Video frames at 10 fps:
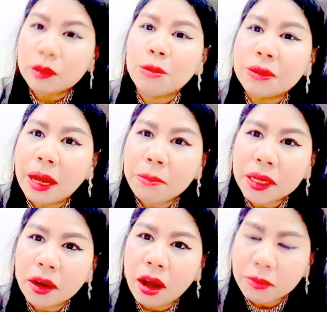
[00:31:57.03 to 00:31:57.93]
ดูซ้ำอี
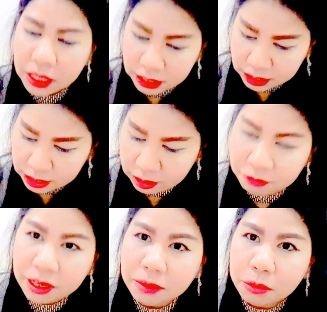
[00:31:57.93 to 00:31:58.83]
กรอบได้ที่
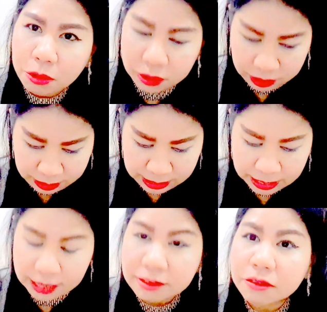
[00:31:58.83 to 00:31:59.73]
Facebook มีห
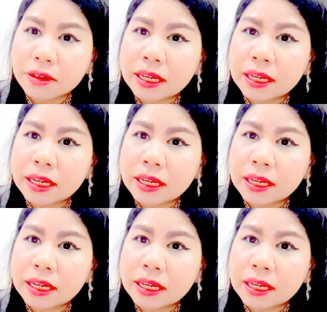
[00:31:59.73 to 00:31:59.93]
น้าจิวเว